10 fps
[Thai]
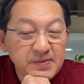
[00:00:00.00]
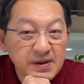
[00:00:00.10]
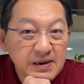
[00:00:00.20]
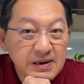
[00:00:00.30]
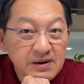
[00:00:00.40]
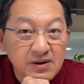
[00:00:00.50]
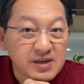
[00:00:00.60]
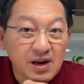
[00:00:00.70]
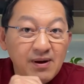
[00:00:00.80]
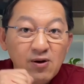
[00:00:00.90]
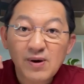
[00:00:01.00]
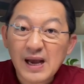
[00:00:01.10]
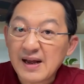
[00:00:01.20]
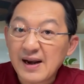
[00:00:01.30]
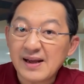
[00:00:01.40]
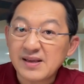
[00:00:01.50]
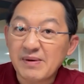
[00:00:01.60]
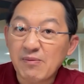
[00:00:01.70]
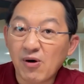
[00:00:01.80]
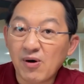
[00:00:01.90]
2 ก็แสดงว่าลงครั้งแรก
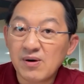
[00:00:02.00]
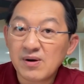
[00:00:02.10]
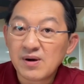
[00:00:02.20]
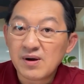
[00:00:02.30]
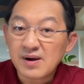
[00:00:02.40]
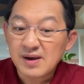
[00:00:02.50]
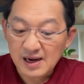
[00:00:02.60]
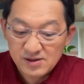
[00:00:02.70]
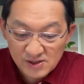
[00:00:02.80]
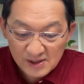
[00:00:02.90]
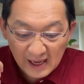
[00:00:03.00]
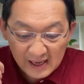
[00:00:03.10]
ยังไม่พอครั้งที่